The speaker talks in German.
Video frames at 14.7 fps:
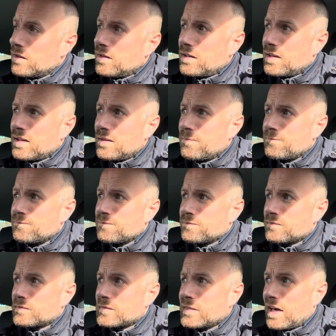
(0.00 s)
Ähm,
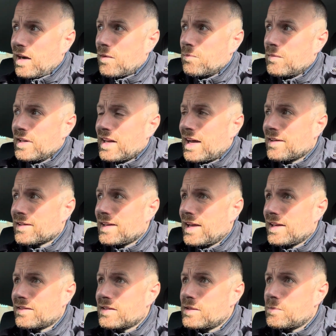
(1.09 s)
ja, mit André
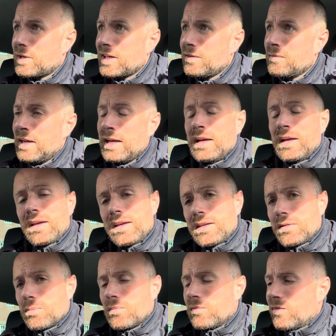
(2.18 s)
Hechelmann.
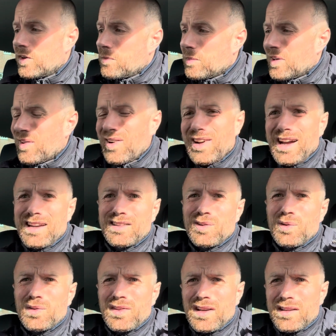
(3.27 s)
Ich will mir noch kein
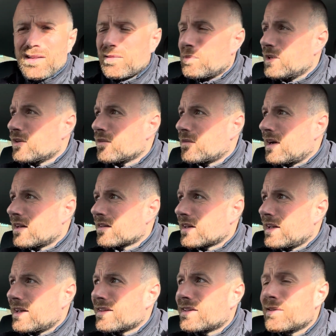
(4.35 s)
großartiges Bild über André
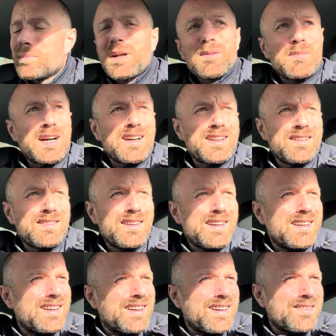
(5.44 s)
Hechelmann machen.
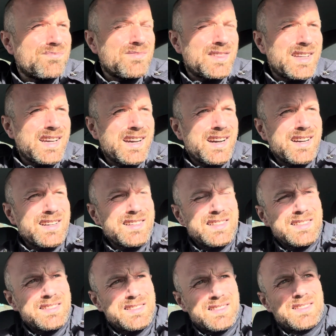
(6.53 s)
Ähm, der
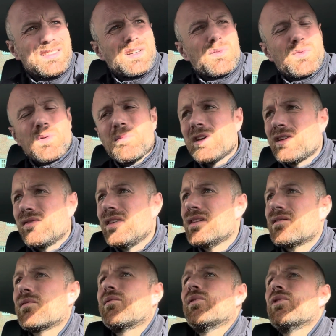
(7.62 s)
ist äh, für mich viel
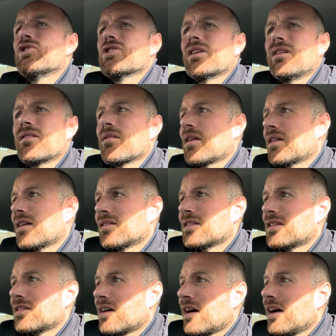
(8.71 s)
zu frisch, als dass
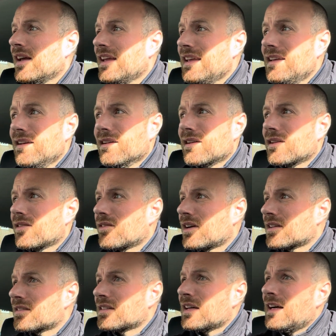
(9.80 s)
ich da irgendwas